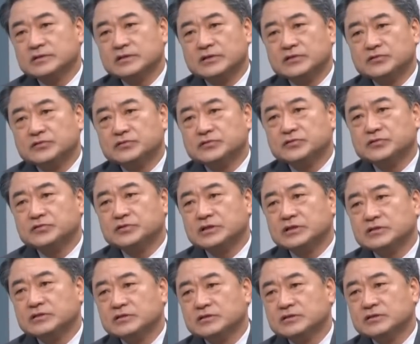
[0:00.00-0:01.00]
채용
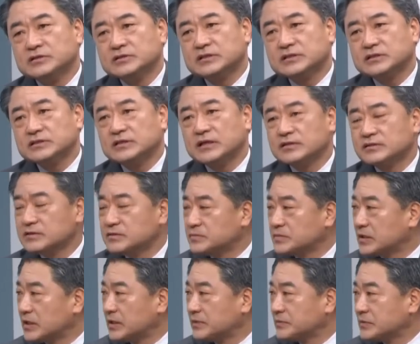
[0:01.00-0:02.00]
의혹이 있는 것이 그냥
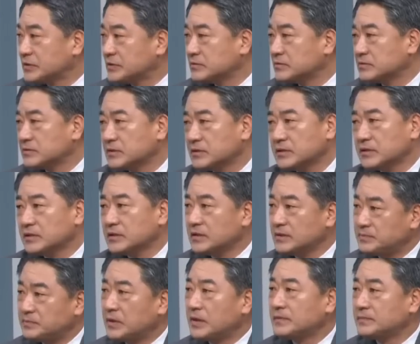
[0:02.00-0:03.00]
넘어가면
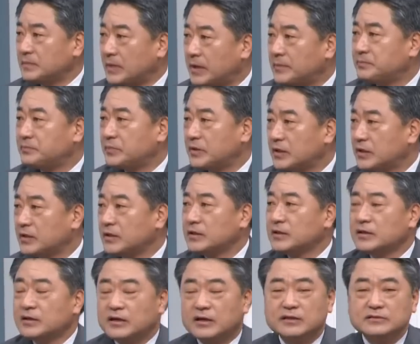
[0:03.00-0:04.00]
일파만파
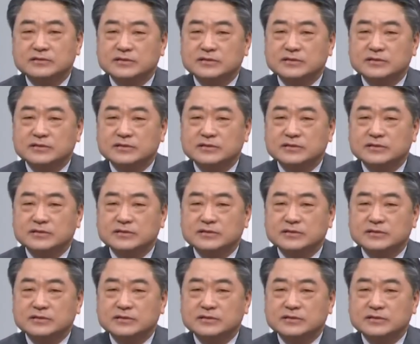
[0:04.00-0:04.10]
음.